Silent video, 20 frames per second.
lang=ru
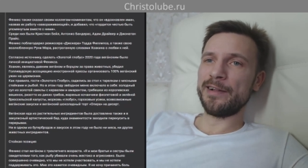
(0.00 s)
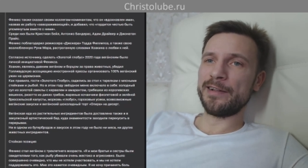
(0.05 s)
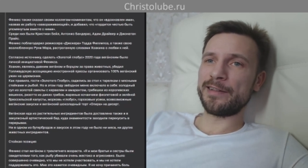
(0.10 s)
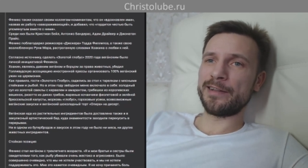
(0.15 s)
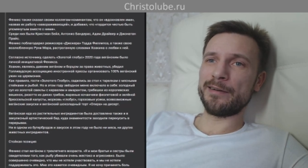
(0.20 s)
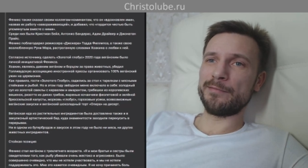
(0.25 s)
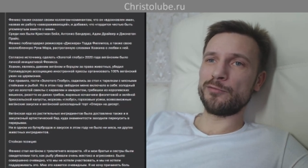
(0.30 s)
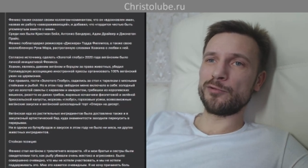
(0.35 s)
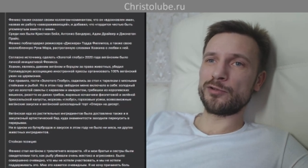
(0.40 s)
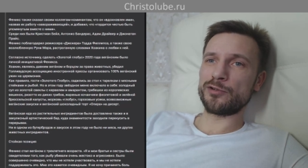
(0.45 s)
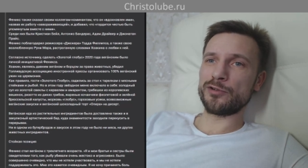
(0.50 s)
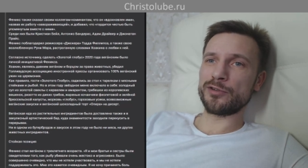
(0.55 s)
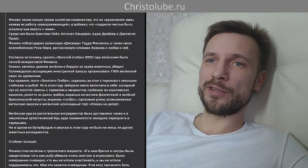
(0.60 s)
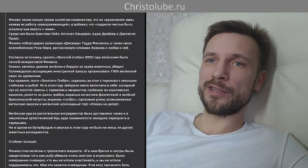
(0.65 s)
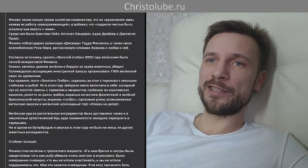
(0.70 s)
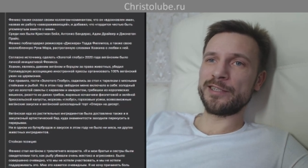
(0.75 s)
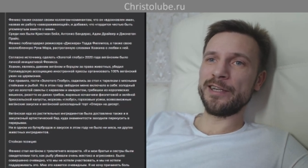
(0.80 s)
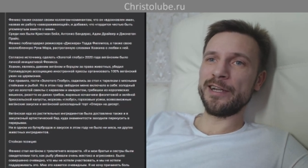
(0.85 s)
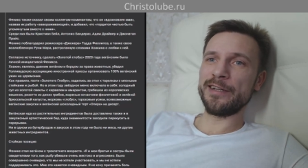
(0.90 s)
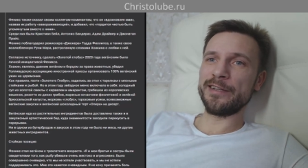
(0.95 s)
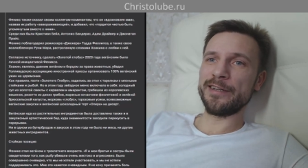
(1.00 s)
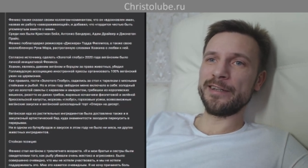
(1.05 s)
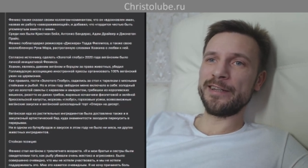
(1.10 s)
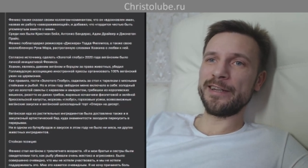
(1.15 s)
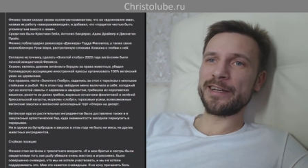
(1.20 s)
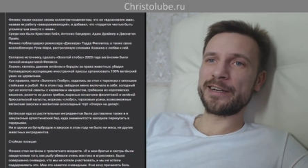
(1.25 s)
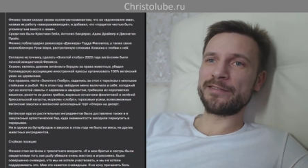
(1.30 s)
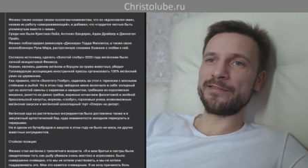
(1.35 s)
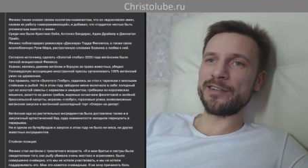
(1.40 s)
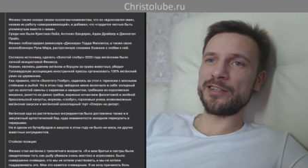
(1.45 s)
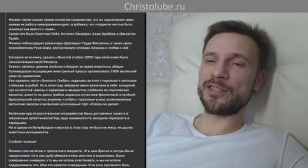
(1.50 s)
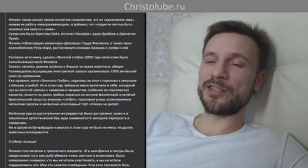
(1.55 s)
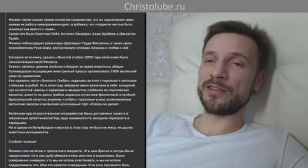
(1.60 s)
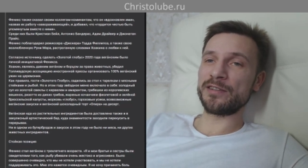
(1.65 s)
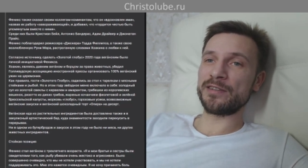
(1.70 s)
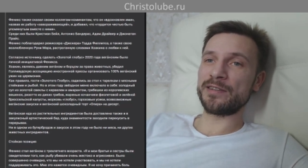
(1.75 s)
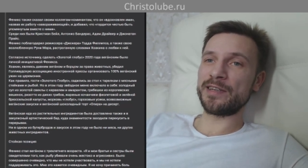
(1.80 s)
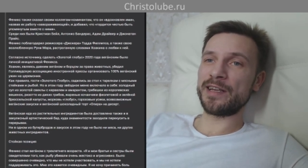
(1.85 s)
Там он что-то сильно нервничал.